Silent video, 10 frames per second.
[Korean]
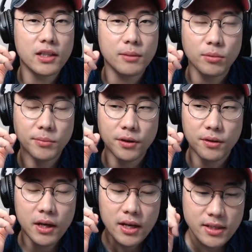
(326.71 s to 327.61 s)
하다 보면
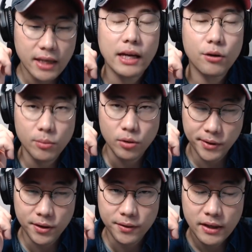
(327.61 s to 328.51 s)
제대로
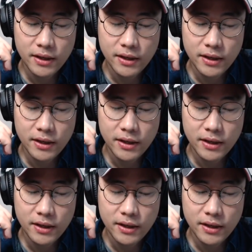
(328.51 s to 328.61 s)
해보면